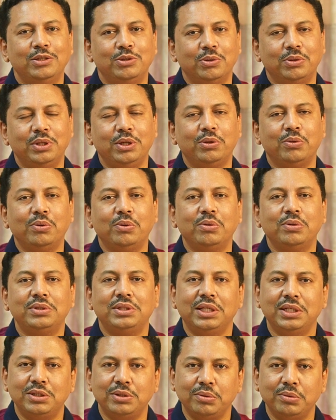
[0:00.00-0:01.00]
যদি কোনো
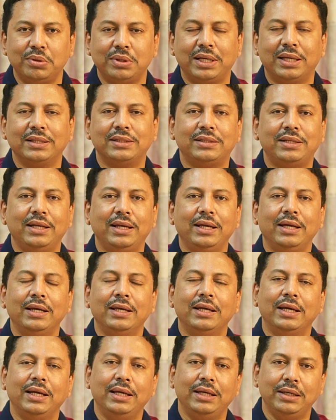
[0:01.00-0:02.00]
শিশুর ক্ষেত্রে
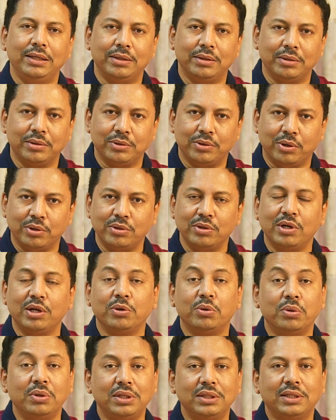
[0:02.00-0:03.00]
এই ঘটনা
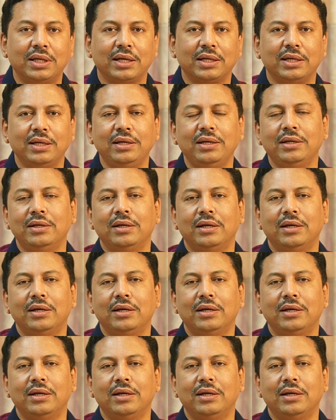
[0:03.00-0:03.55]
ঘটে থাকে